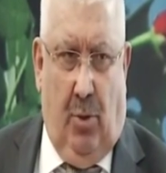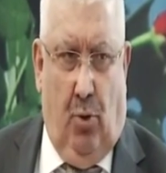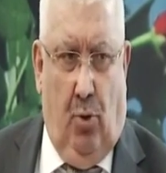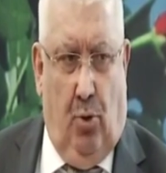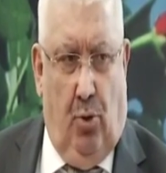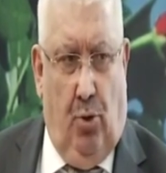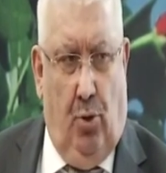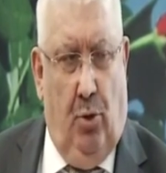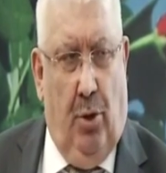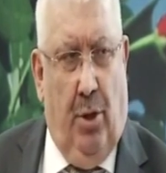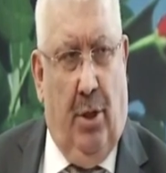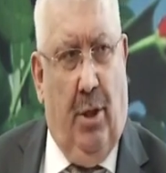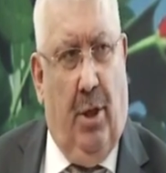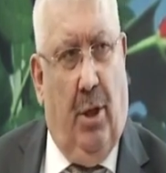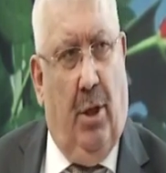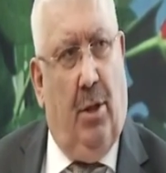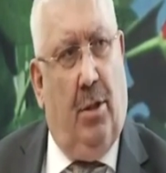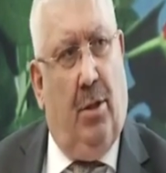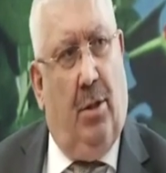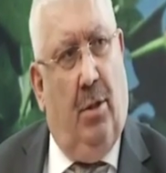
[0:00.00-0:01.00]
Neredeyse Küçüğüne de
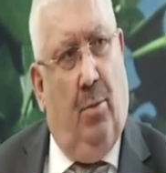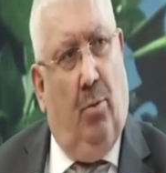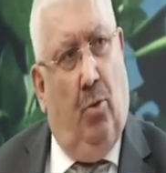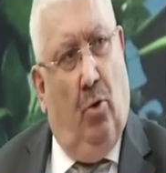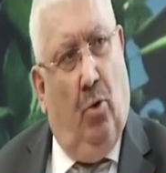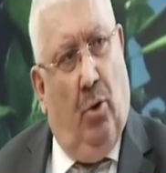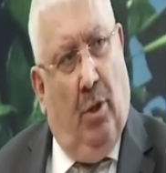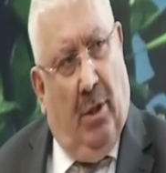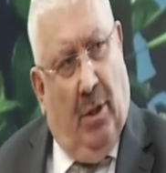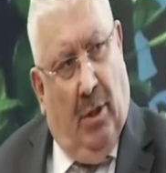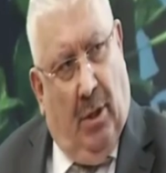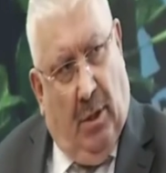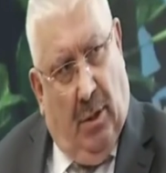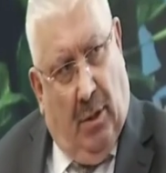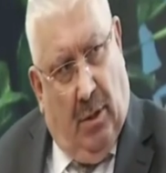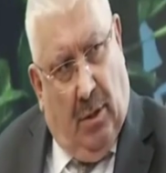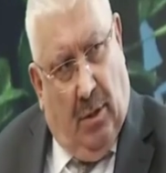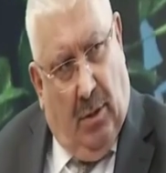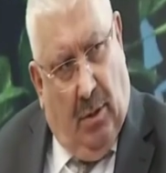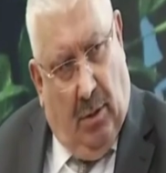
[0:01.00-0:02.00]
gitti, yakın. büyüğüne de
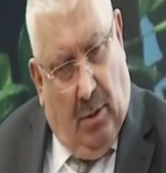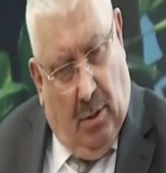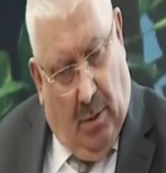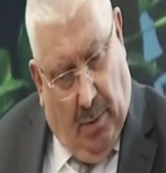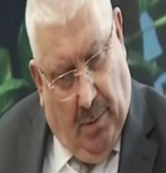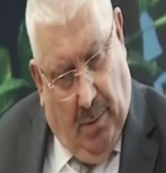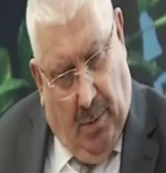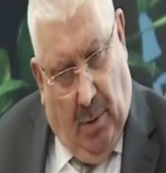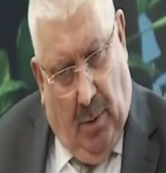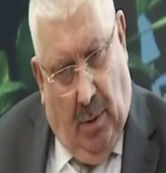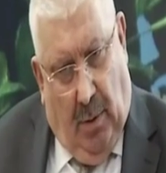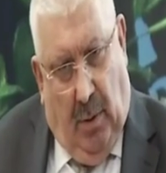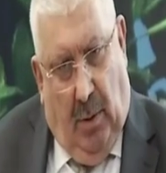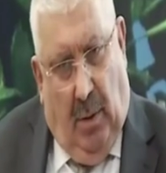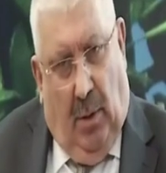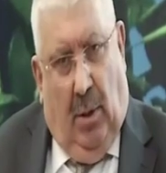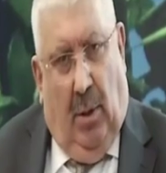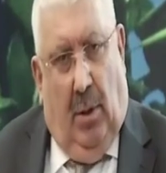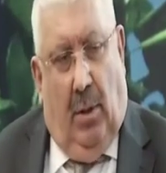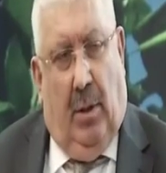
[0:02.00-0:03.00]
gitti. tabi
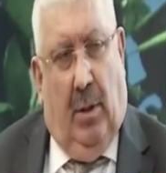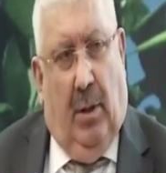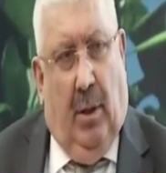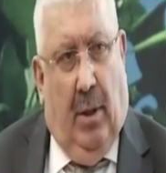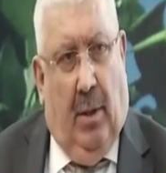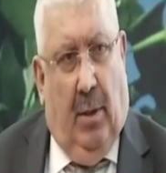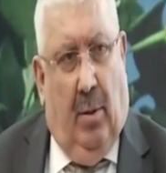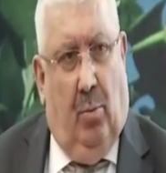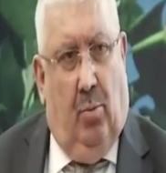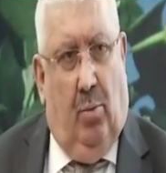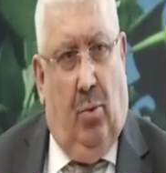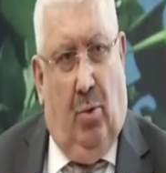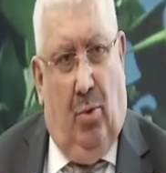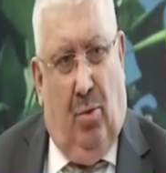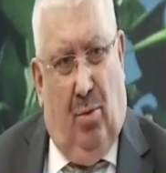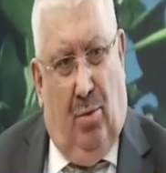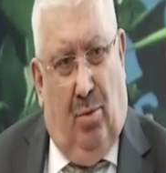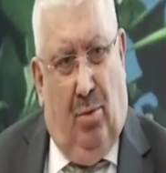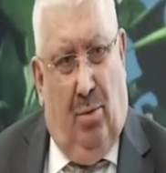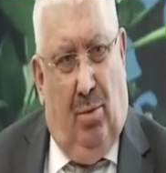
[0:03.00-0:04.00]
Yani
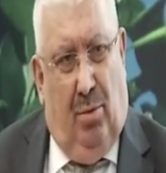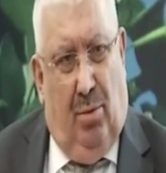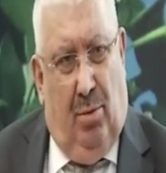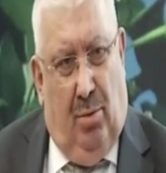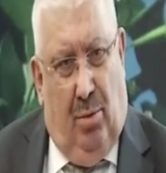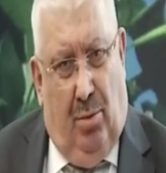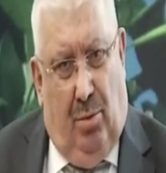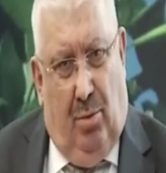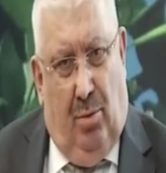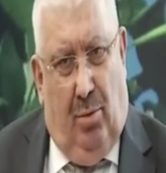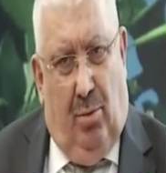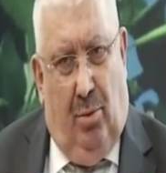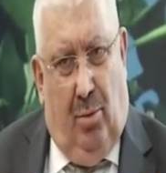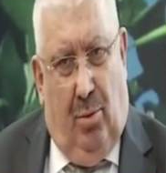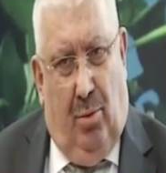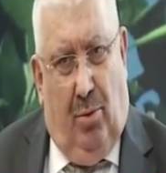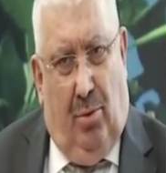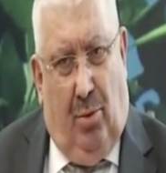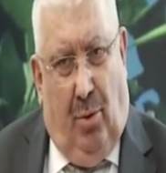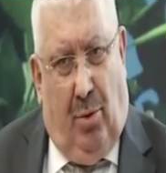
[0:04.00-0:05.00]
bu e,
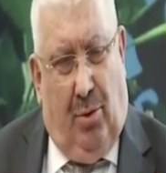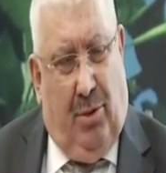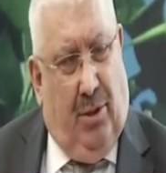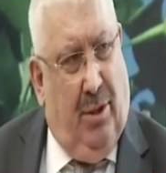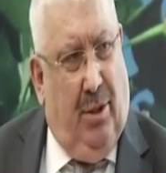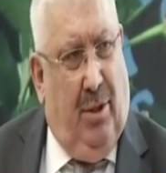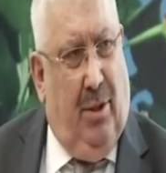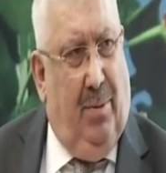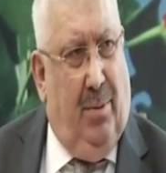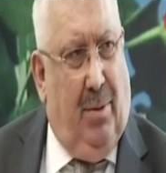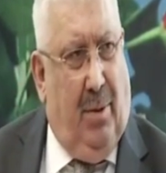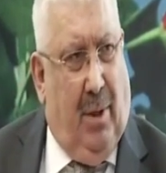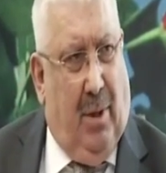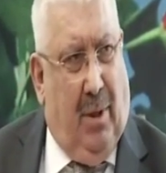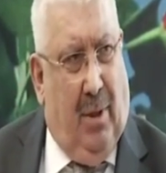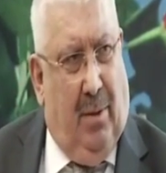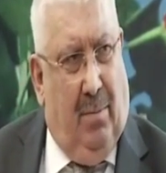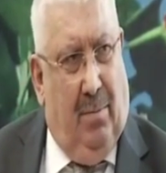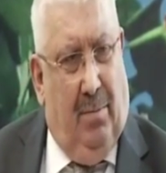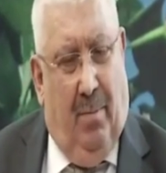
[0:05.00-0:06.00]
çok ciddi bir
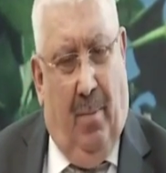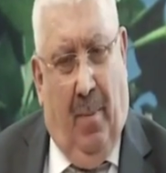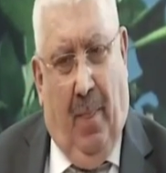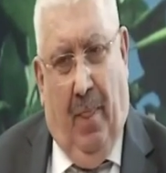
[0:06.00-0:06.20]
rakam. Hı hı.